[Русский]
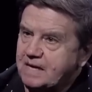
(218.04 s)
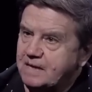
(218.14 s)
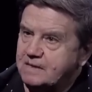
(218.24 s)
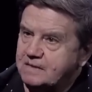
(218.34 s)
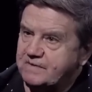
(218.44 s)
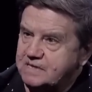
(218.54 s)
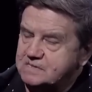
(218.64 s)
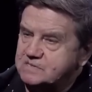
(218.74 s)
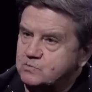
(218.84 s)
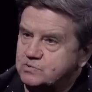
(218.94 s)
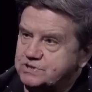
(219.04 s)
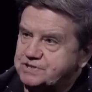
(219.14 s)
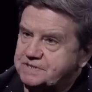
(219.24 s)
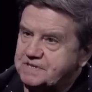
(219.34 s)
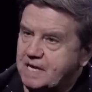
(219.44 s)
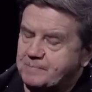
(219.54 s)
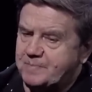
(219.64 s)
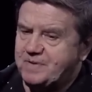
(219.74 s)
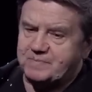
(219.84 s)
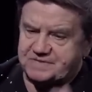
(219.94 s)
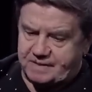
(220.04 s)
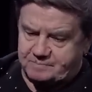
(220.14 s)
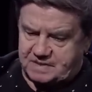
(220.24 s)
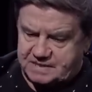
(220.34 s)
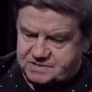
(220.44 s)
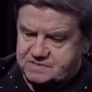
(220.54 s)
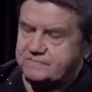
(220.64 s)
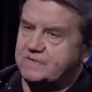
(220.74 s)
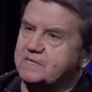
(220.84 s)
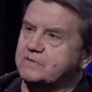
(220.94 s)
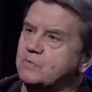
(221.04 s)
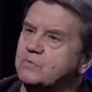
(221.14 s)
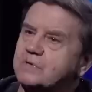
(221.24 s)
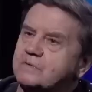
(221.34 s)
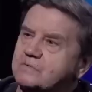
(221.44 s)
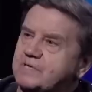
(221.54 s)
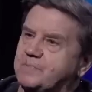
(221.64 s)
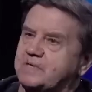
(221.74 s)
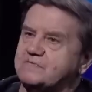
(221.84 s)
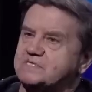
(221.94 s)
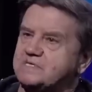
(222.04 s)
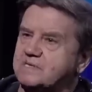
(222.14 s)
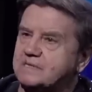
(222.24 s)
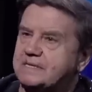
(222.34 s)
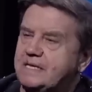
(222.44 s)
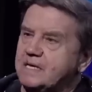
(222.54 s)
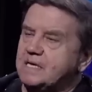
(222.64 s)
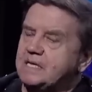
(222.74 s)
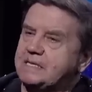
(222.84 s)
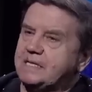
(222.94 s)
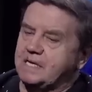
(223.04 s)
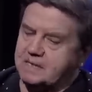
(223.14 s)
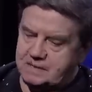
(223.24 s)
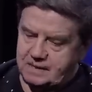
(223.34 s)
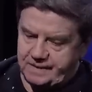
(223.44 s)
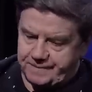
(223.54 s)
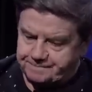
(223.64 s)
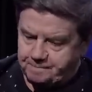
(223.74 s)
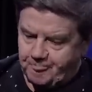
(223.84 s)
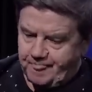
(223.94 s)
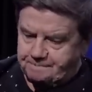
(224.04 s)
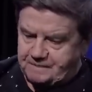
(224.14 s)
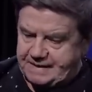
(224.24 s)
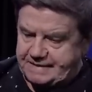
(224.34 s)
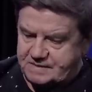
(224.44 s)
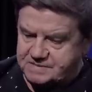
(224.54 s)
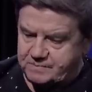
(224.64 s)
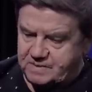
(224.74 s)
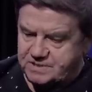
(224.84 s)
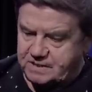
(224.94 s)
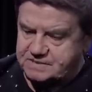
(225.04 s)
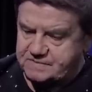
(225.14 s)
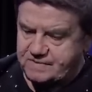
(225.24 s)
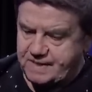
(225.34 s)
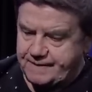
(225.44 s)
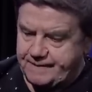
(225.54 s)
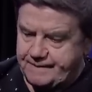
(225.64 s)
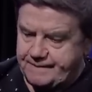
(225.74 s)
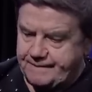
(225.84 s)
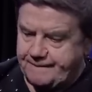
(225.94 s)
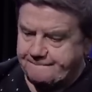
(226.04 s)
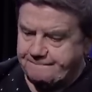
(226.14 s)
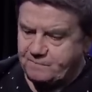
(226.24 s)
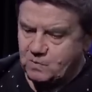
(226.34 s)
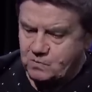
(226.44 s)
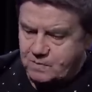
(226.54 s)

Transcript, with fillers: э, военнослужащих, так, проблема там Лачинского коридора вот опять возникла, так, для э, азербайджанцев, так, э, ну, в